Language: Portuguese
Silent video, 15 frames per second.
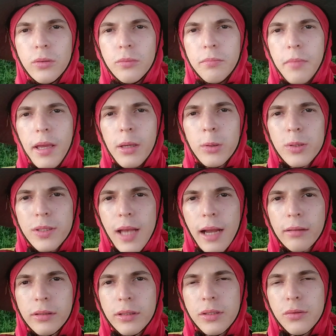meio
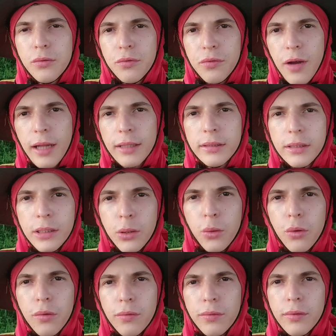saco de sulfato de
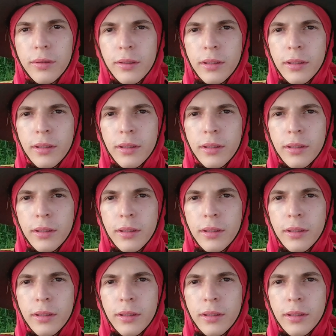novo.